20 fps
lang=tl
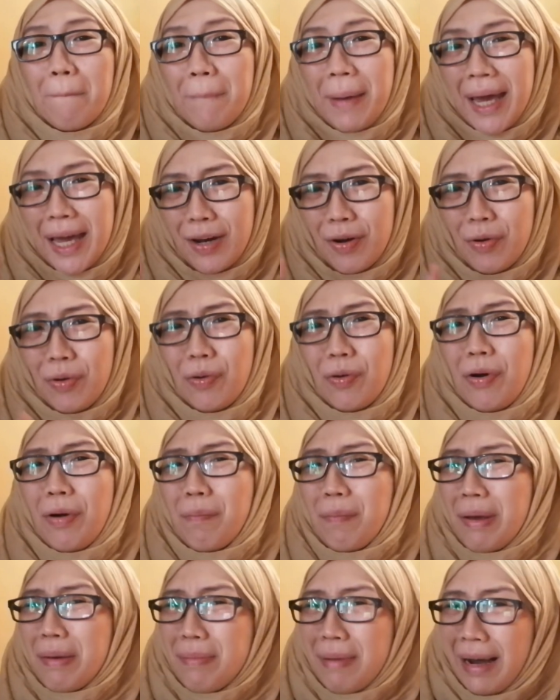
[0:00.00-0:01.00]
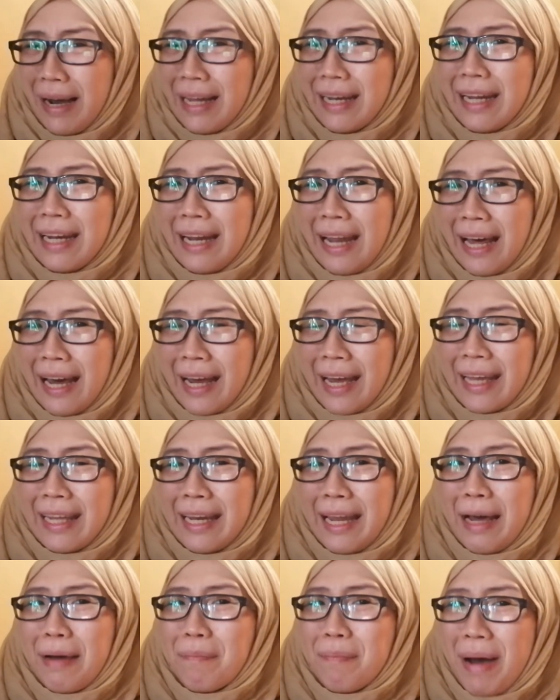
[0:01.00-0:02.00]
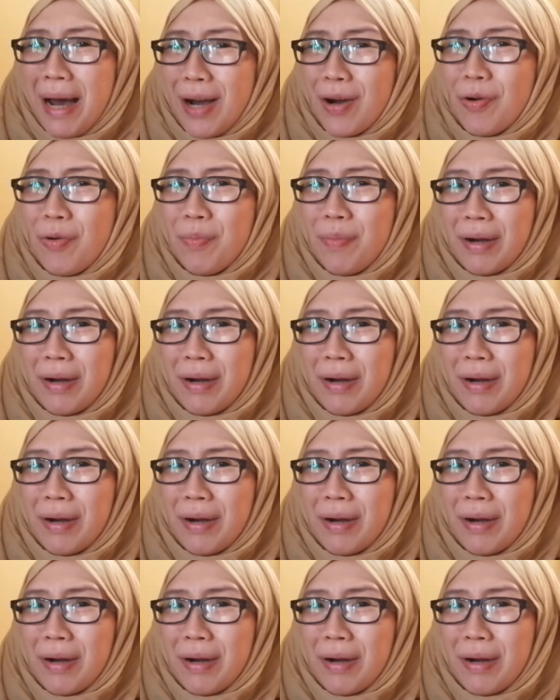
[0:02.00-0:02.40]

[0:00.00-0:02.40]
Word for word: Pero, may mga lalaki na bago